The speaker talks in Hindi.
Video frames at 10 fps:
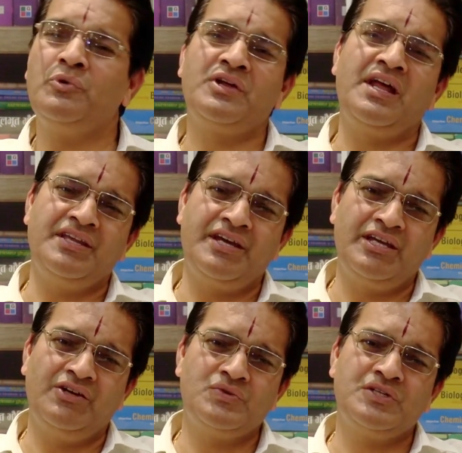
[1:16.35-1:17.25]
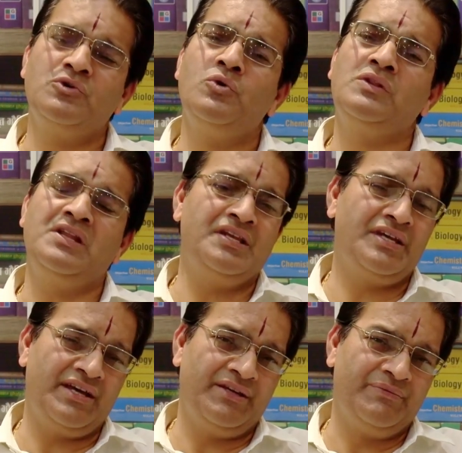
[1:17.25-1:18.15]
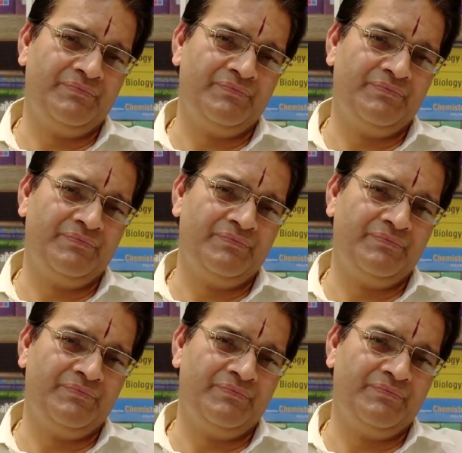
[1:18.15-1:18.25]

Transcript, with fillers: में उठा लिया है उसे गोद ले लिया है